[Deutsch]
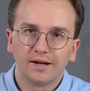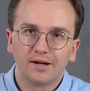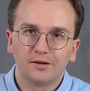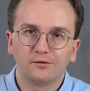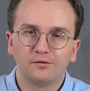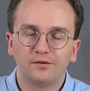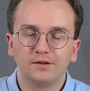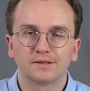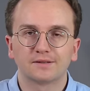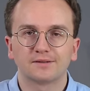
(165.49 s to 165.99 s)

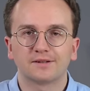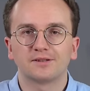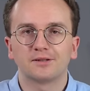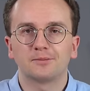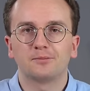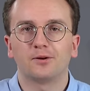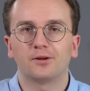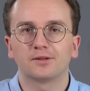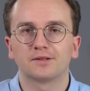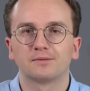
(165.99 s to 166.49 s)
einen
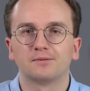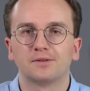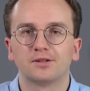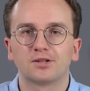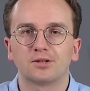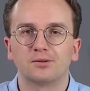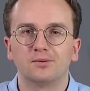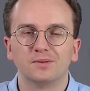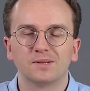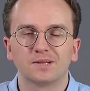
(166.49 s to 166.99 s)

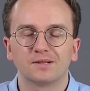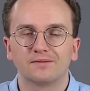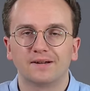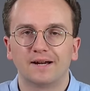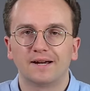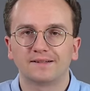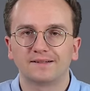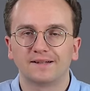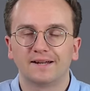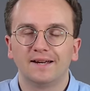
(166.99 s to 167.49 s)
24-Port-Switch und so
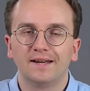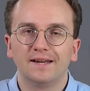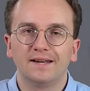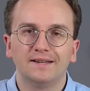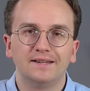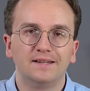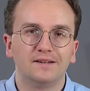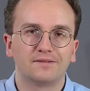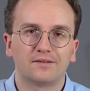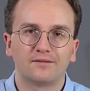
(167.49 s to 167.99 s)
weiter
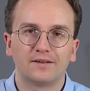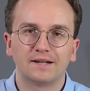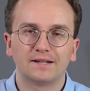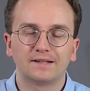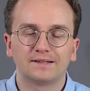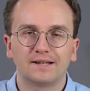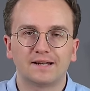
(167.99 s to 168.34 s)
hier verwenden.